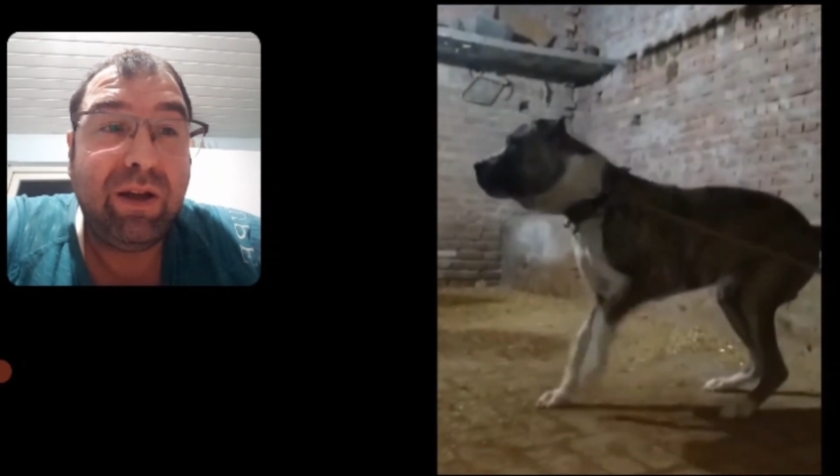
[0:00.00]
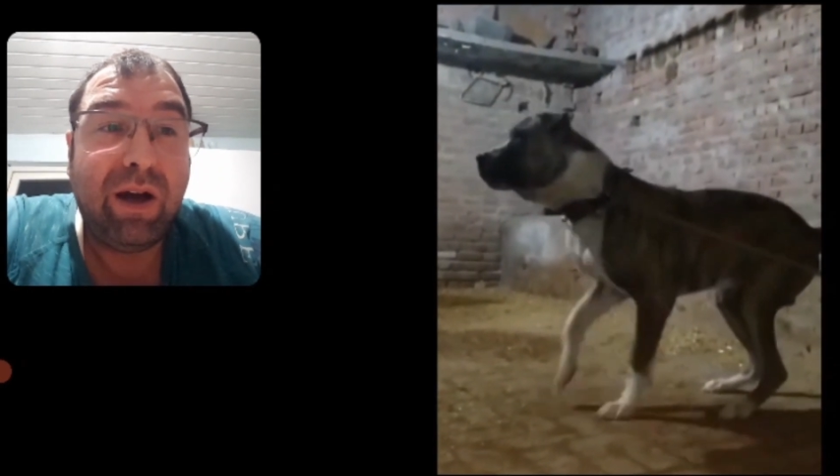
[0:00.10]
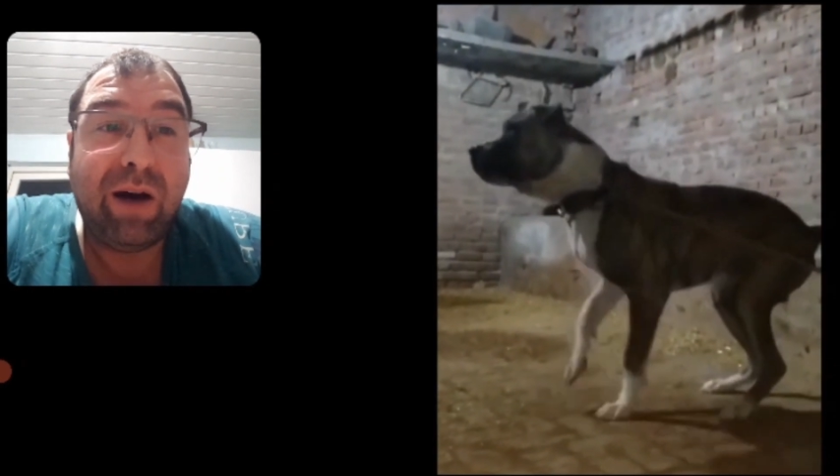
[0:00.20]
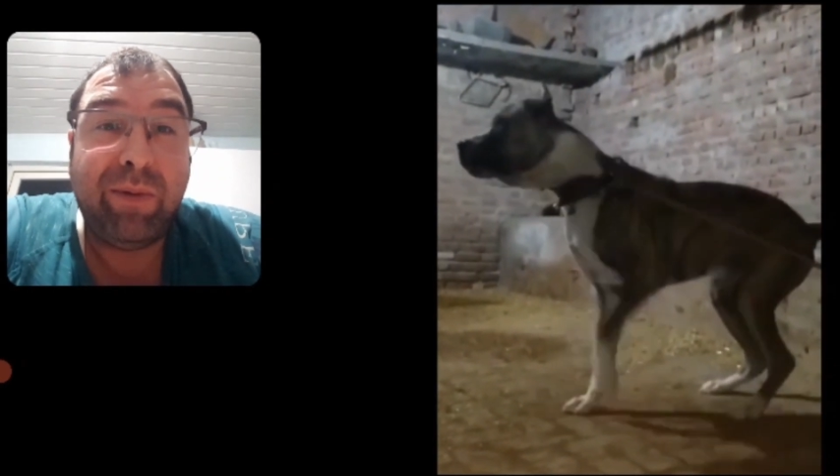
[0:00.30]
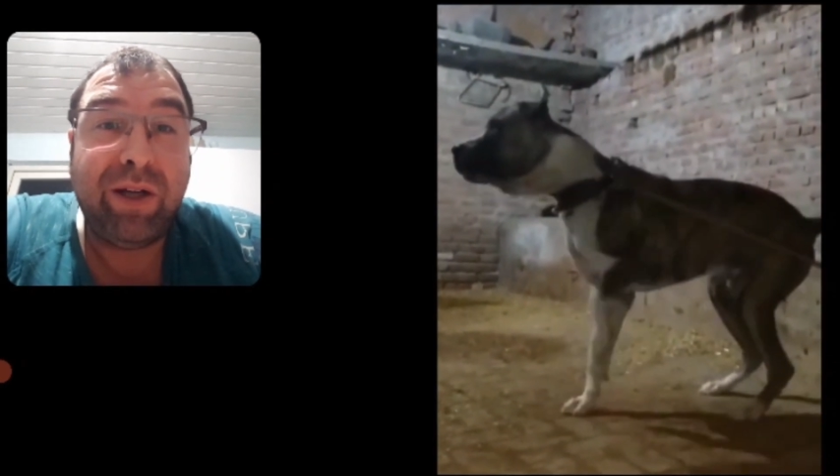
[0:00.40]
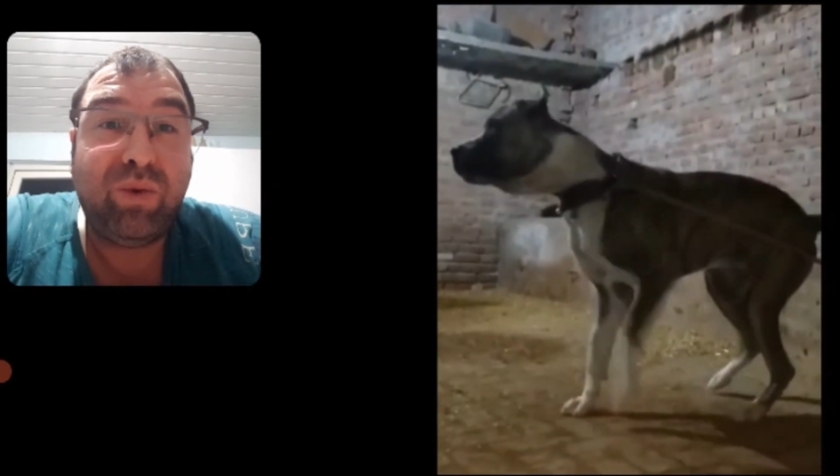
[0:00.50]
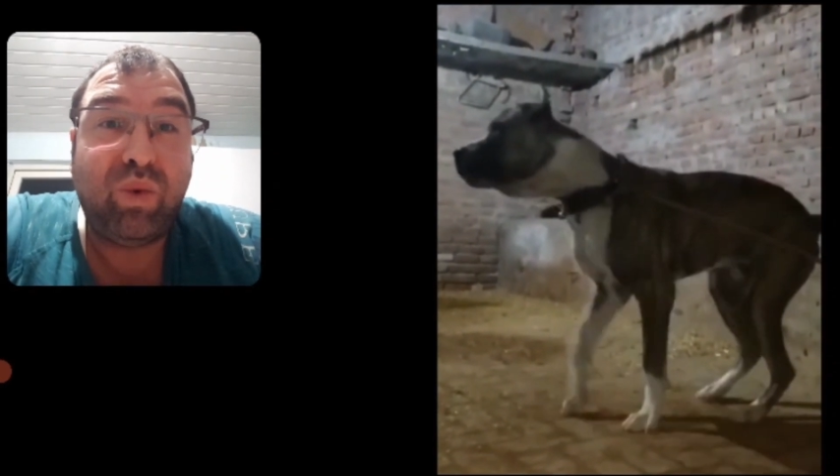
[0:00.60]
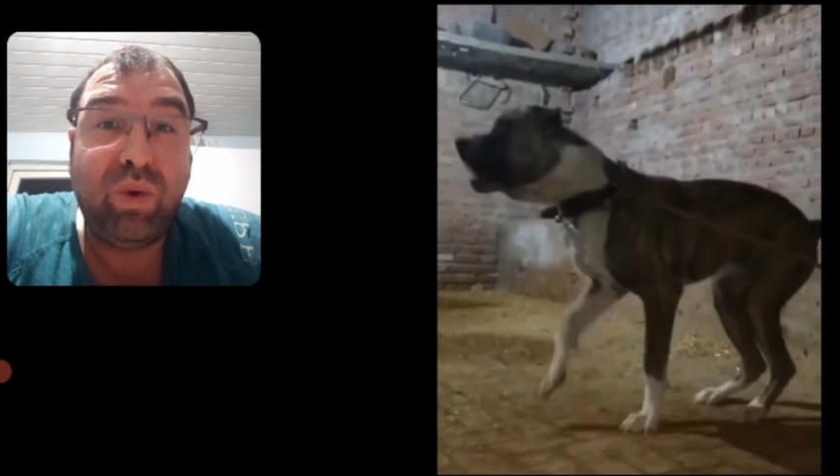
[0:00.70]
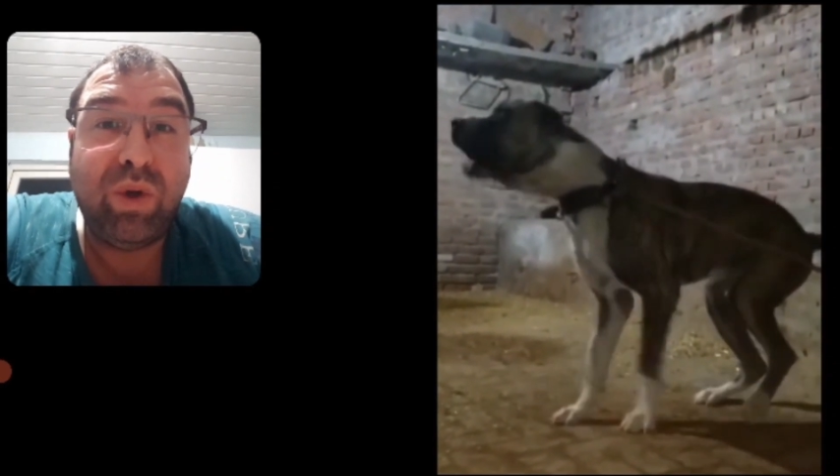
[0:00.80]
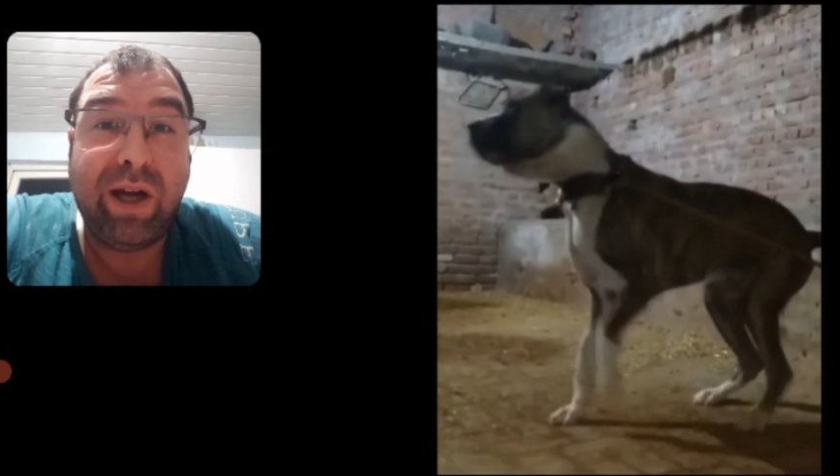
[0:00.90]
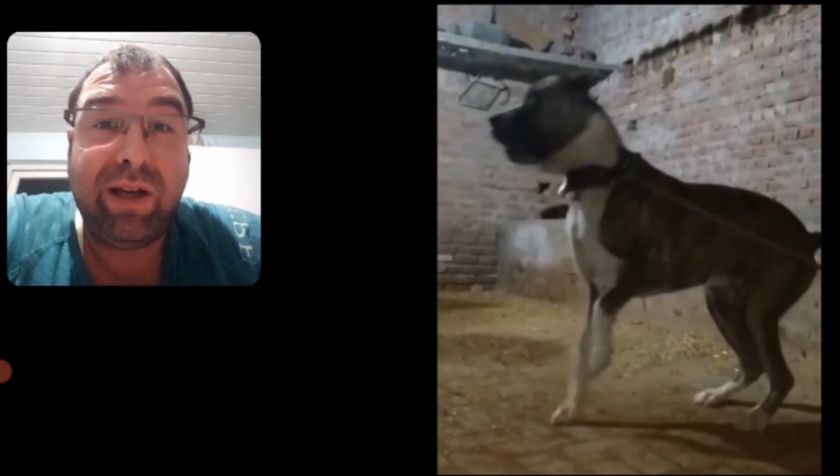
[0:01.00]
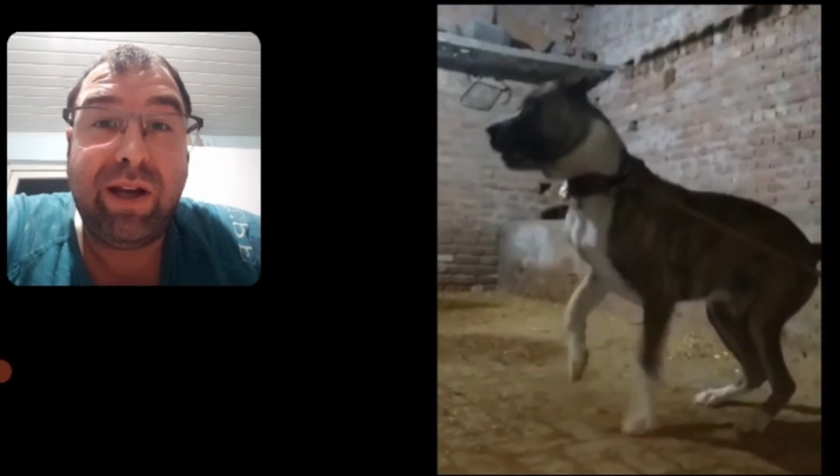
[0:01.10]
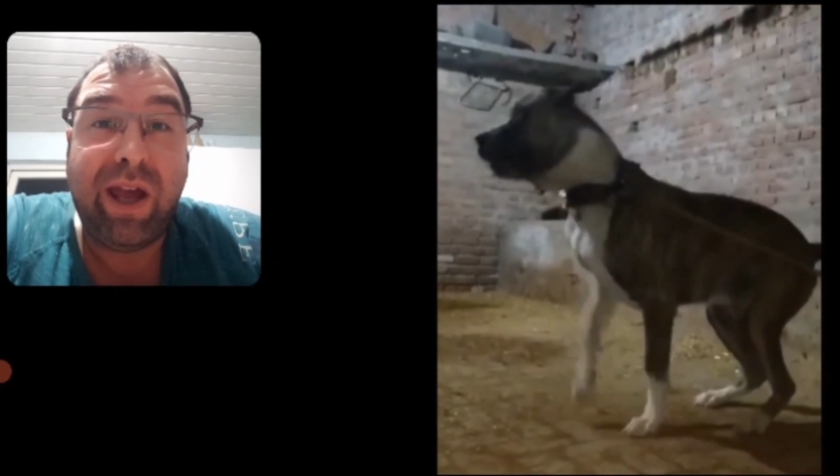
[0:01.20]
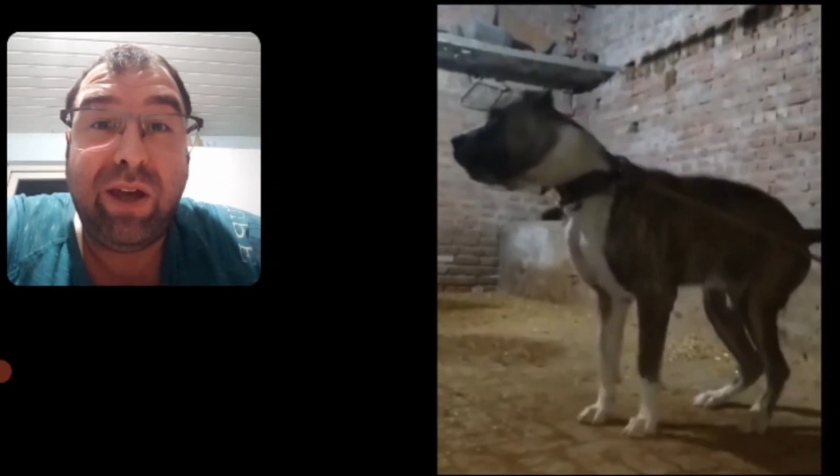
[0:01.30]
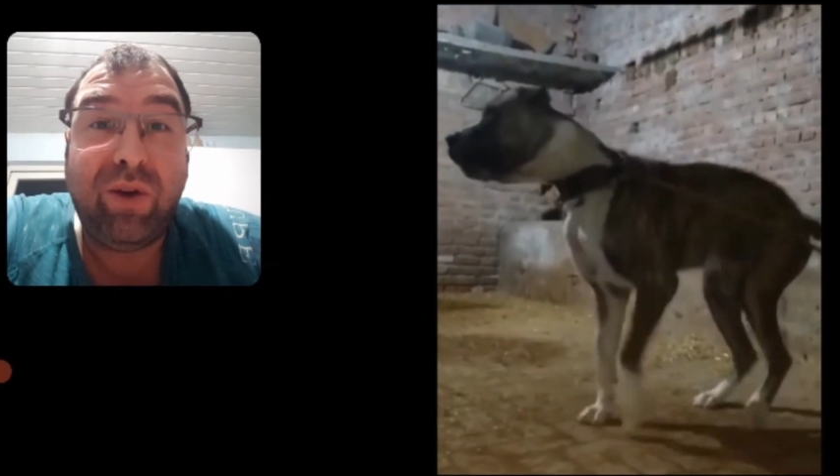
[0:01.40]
ama dünyanın en